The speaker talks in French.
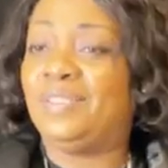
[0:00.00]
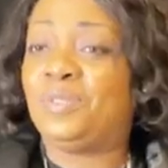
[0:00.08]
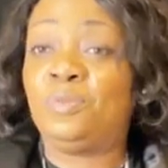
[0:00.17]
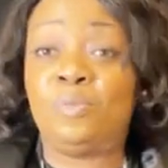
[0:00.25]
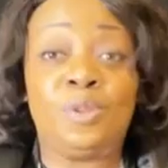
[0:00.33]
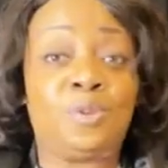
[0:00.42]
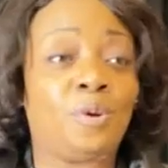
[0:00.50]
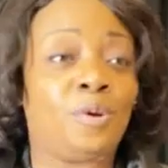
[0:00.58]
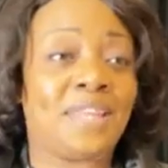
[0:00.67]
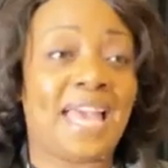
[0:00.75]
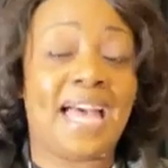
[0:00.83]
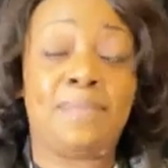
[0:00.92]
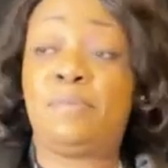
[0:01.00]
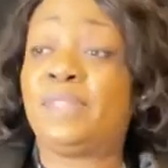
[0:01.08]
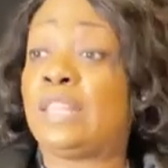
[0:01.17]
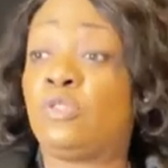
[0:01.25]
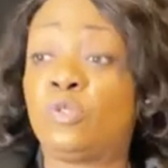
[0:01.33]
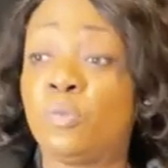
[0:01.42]
tout le monde te regarde,
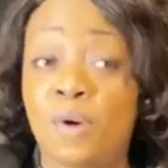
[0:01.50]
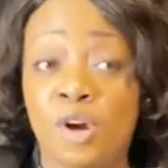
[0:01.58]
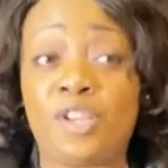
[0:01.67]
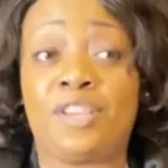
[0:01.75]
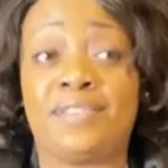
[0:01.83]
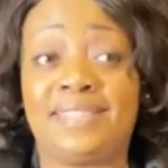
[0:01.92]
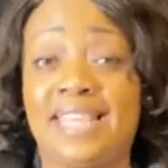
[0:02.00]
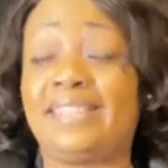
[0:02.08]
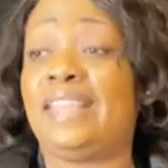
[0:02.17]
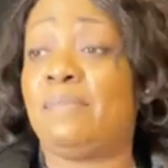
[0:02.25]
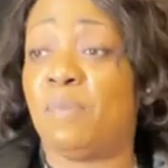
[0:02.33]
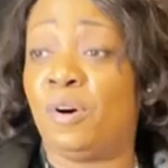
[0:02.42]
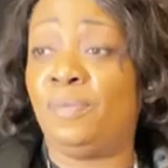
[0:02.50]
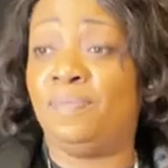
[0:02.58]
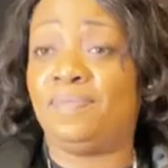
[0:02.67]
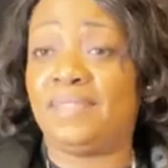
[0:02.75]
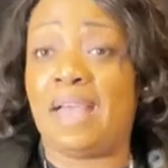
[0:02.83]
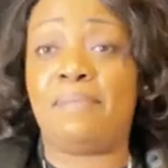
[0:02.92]
peut-être se moque, certainement.
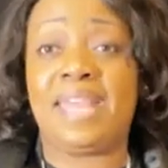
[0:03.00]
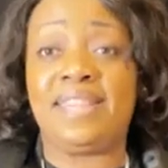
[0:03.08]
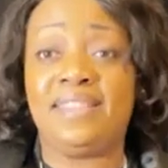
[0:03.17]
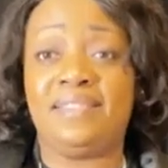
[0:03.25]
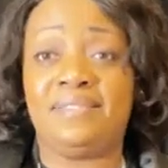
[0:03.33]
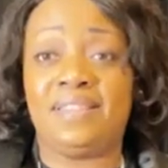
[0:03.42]
Amen.